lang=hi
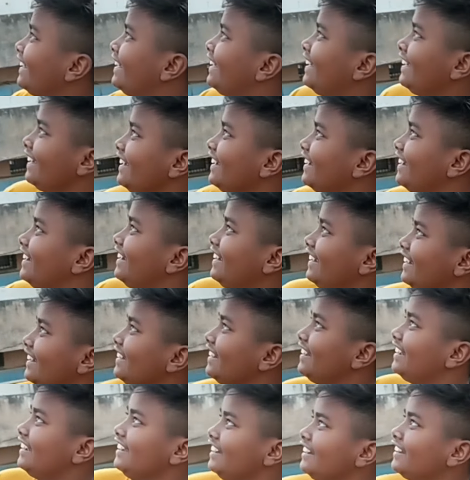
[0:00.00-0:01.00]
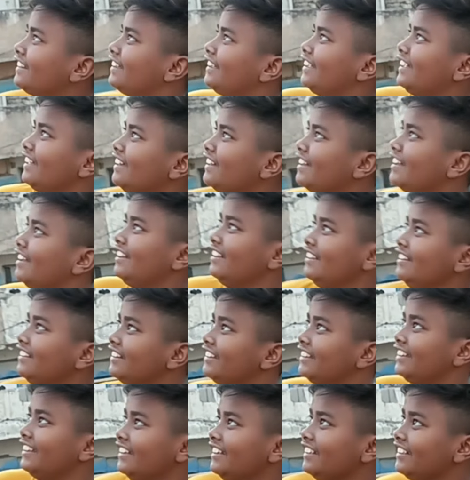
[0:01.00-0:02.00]
छ सात
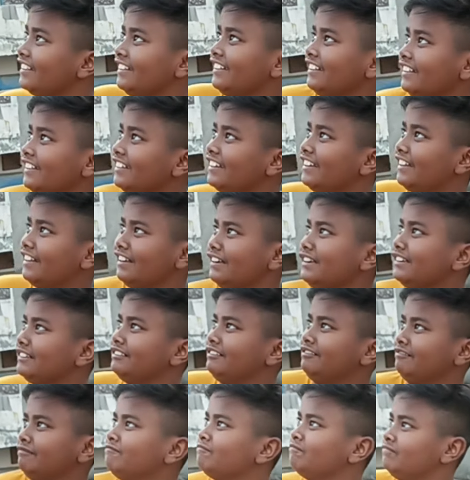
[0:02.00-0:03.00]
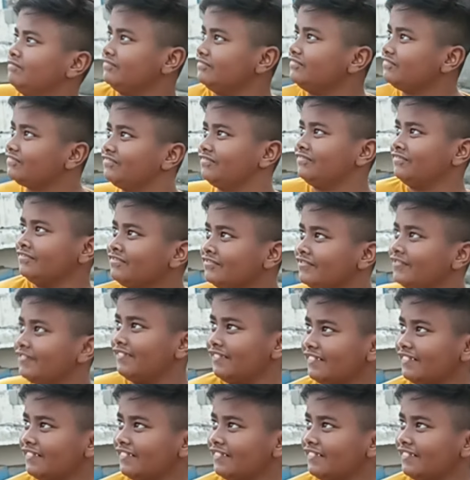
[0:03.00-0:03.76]
आठ नौ ग्यारह